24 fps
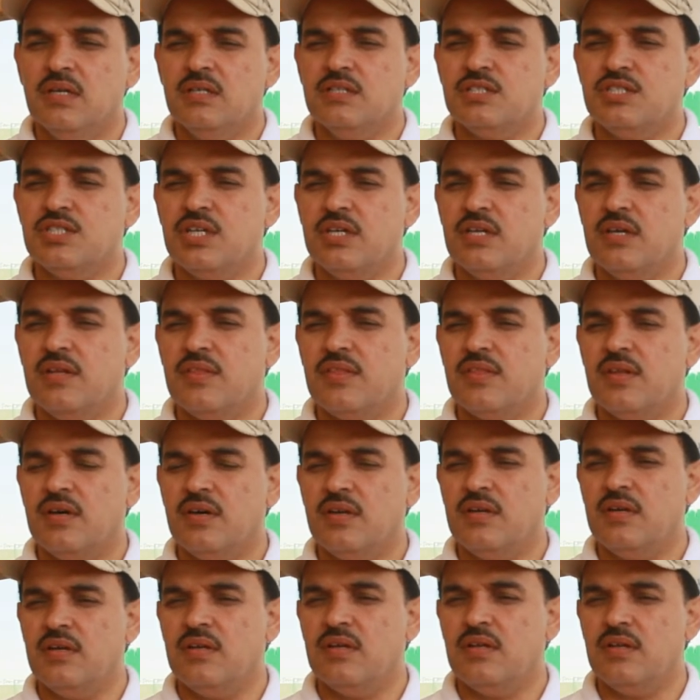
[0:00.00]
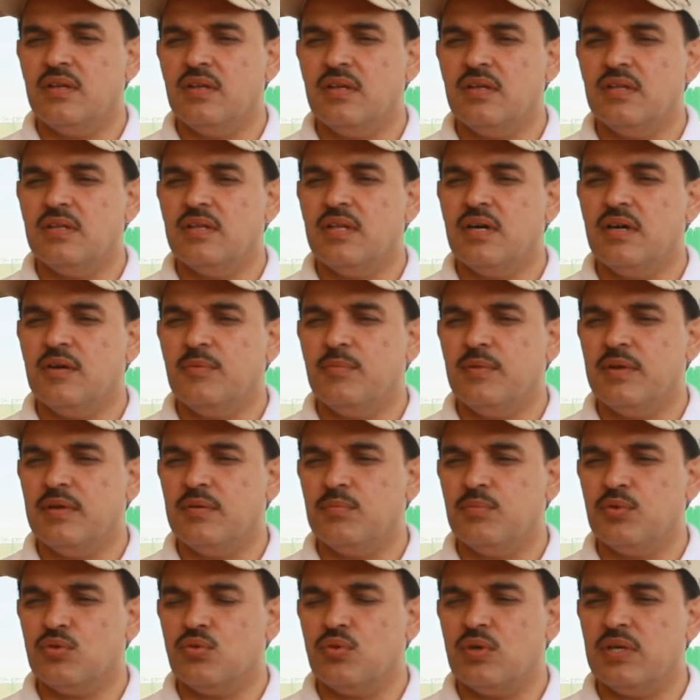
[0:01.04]
الشيء الثاني
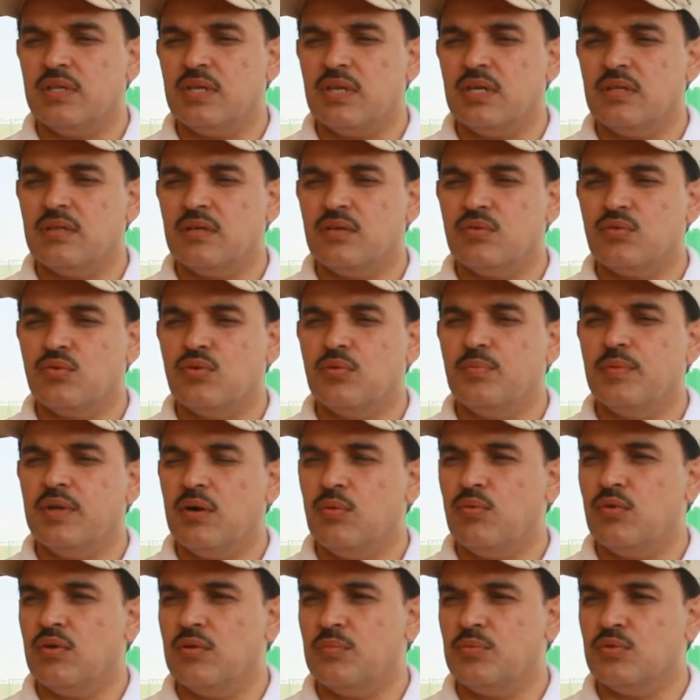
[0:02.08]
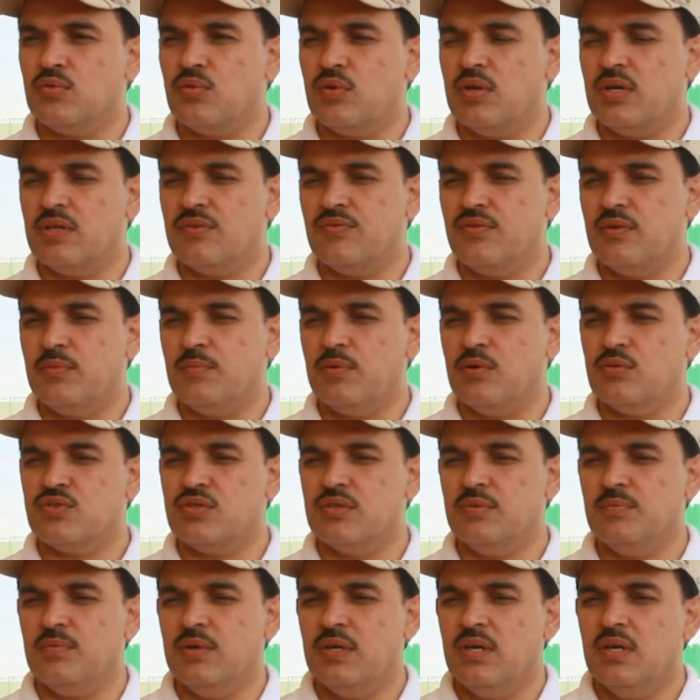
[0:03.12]
دائما بطولة قطر تكون من أول البطولات في
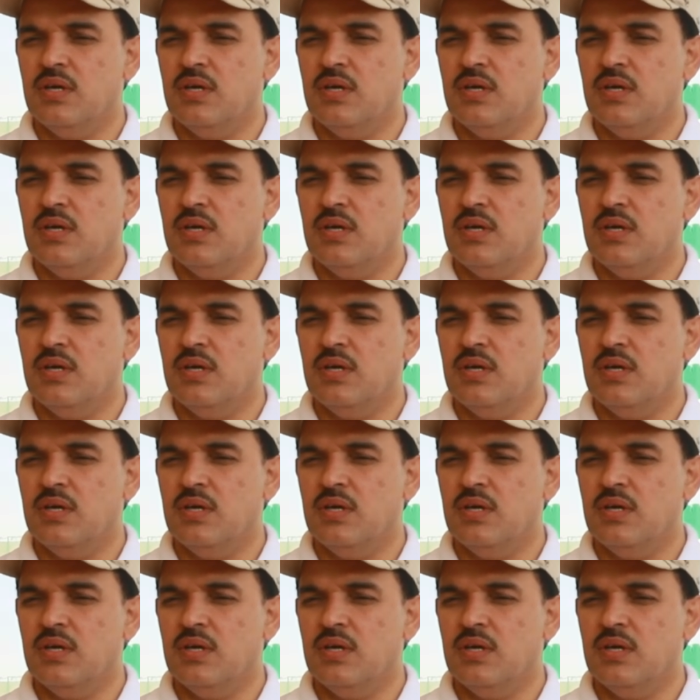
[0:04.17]
الموسم